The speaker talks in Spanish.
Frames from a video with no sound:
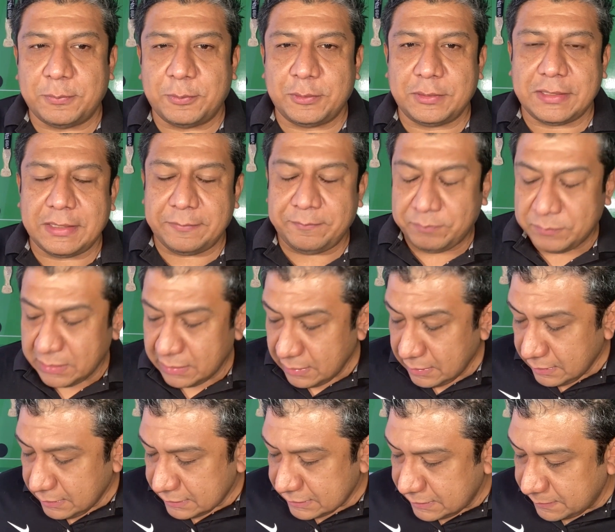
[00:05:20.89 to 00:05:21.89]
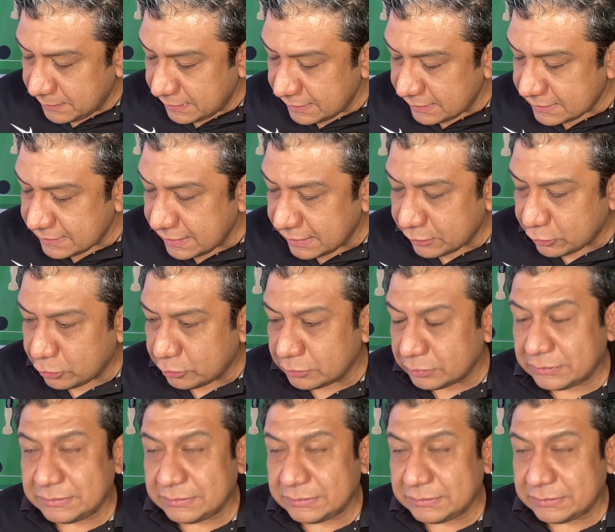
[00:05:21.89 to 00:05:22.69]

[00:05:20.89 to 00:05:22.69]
Porque si bien es cierto,